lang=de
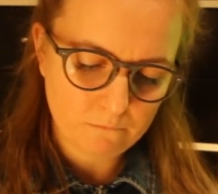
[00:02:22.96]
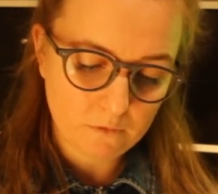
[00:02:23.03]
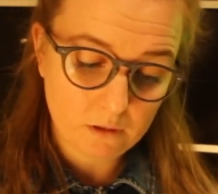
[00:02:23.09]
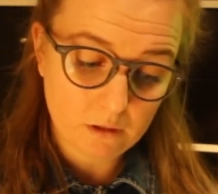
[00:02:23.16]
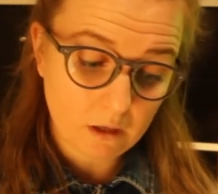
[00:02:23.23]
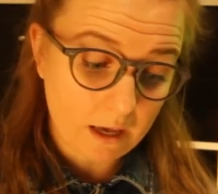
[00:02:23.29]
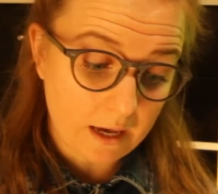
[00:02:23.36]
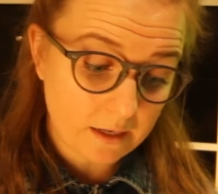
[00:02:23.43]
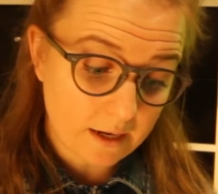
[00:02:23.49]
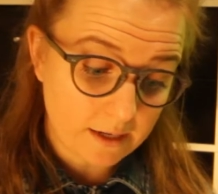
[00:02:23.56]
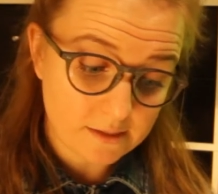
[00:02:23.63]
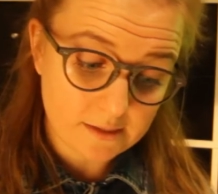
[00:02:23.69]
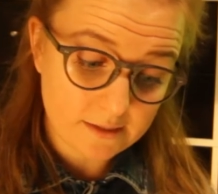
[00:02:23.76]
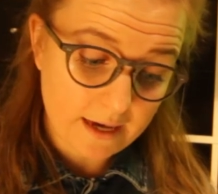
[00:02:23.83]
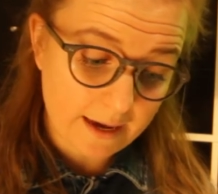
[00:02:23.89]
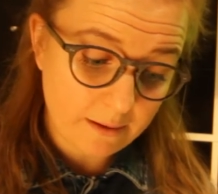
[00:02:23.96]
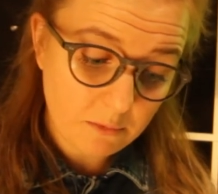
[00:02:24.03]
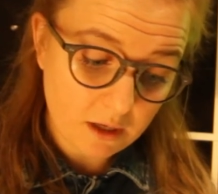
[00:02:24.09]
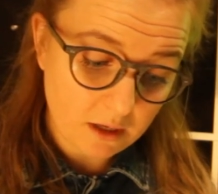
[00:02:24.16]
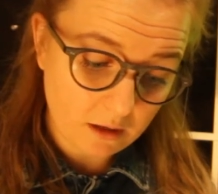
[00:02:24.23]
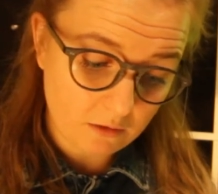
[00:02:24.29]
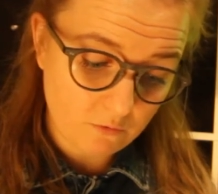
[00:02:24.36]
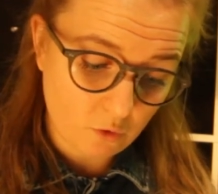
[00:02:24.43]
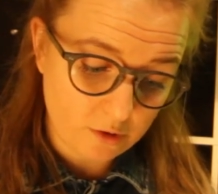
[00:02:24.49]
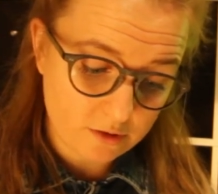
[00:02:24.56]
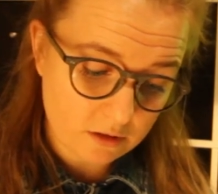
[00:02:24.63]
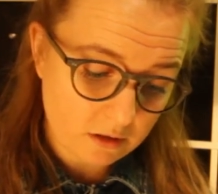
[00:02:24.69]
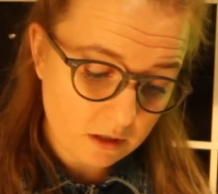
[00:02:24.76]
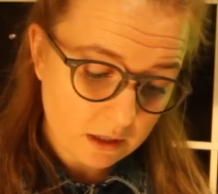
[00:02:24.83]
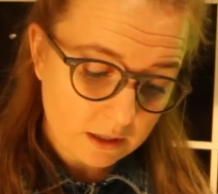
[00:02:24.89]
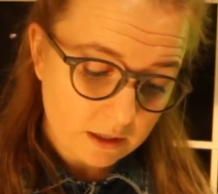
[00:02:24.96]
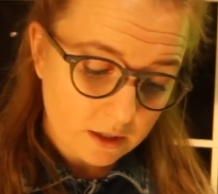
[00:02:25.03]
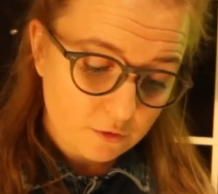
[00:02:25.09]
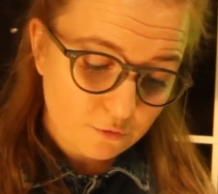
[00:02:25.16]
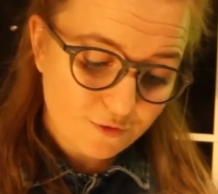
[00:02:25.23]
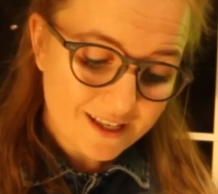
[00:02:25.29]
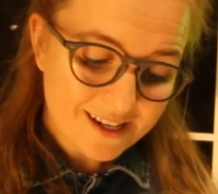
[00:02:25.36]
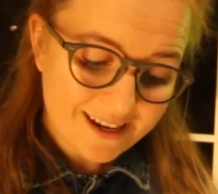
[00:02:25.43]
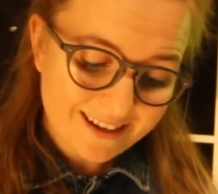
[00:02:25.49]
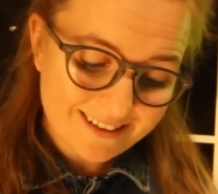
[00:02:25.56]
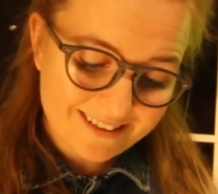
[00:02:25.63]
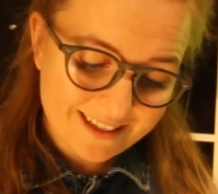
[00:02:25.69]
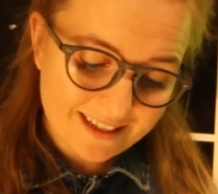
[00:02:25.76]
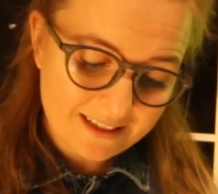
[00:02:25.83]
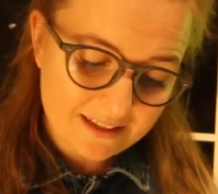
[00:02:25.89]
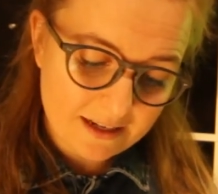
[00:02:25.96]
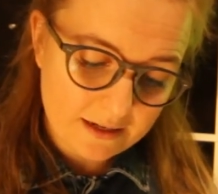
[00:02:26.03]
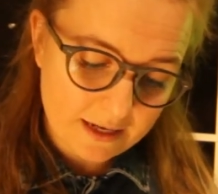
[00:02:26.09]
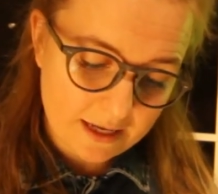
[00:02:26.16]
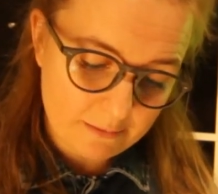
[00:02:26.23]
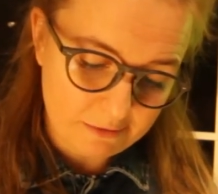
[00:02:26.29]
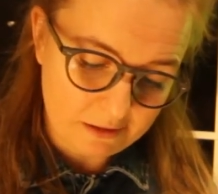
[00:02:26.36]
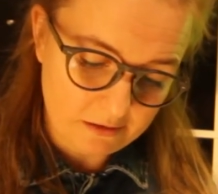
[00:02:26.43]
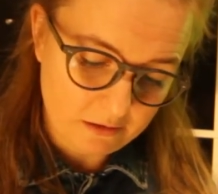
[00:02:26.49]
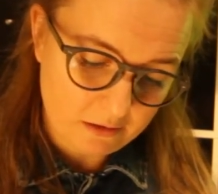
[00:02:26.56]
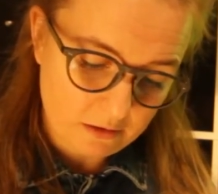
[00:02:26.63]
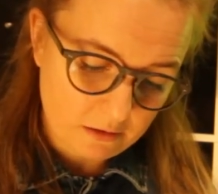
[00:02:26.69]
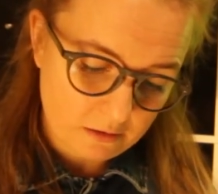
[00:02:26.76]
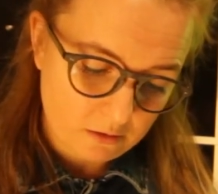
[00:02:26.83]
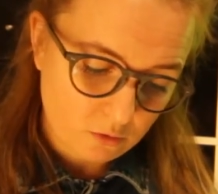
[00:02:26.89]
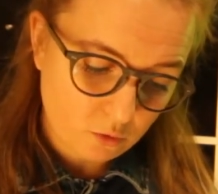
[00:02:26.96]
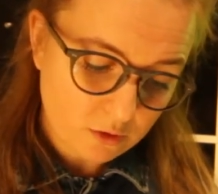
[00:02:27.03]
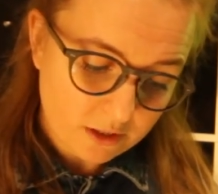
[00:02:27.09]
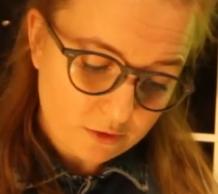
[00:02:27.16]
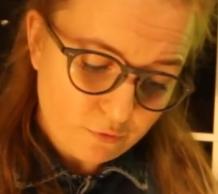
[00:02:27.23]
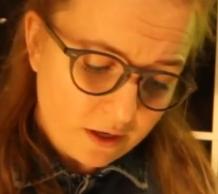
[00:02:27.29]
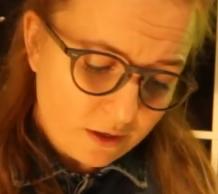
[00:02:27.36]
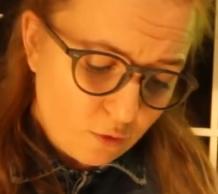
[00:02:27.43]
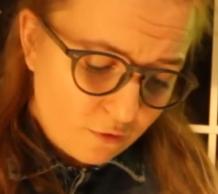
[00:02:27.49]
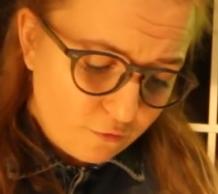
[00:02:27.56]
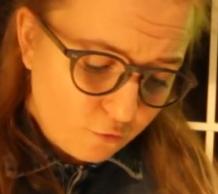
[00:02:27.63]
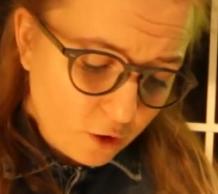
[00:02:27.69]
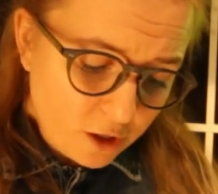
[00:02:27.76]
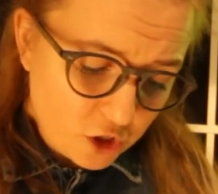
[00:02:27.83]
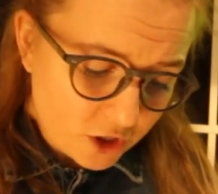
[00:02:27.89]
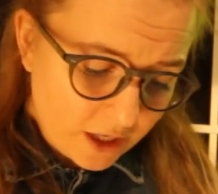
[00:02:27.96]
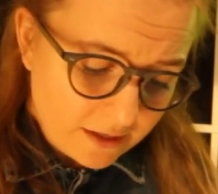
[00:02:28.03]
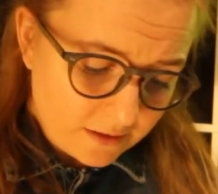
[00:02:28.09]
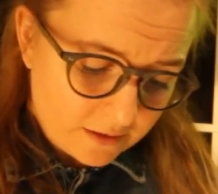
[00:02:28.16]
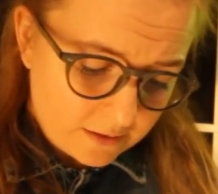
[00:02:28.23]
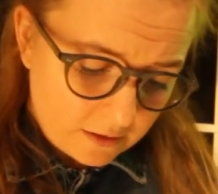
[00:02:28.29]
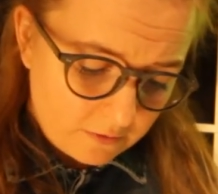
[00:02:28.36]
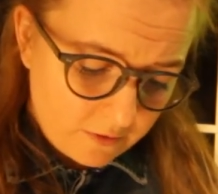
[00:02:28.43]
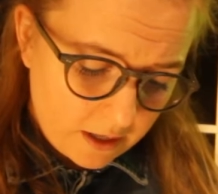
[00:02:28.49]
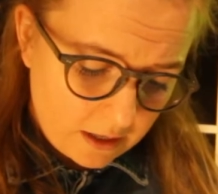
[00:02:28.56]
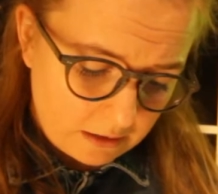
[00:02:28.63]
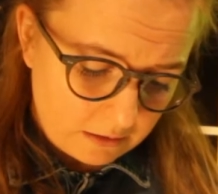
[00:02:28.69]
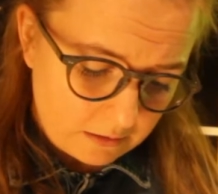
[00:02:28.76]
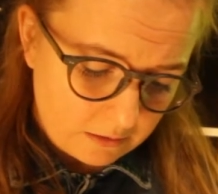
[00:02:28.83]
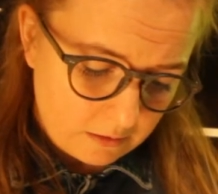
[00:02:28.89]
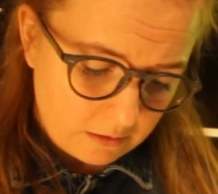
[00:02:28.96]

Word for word: Gerade als ich heimkehren wollte, fiel ein dichter Nebel, und ich verlor vollständig den Weg.